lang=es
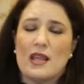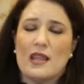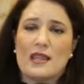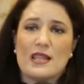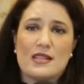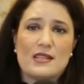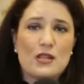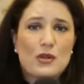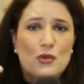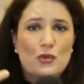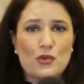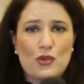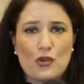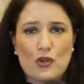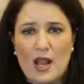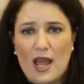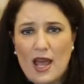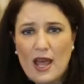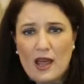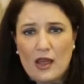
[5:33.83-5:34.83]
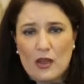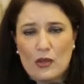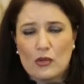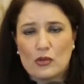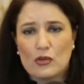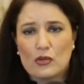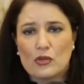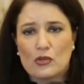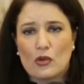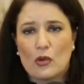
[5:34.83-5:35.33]

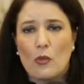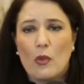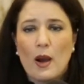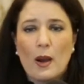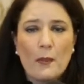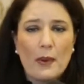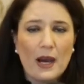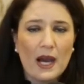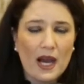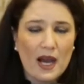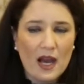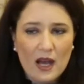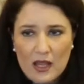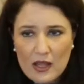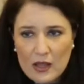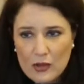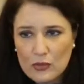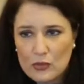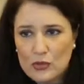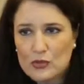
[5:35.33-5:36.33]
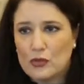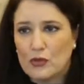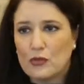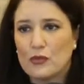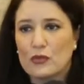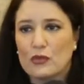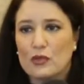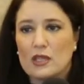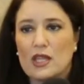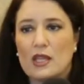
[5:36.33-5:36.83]
desilusionados, como apagados o
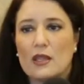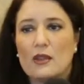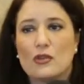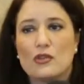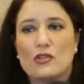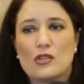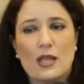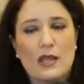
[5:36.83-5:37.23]
fundidos.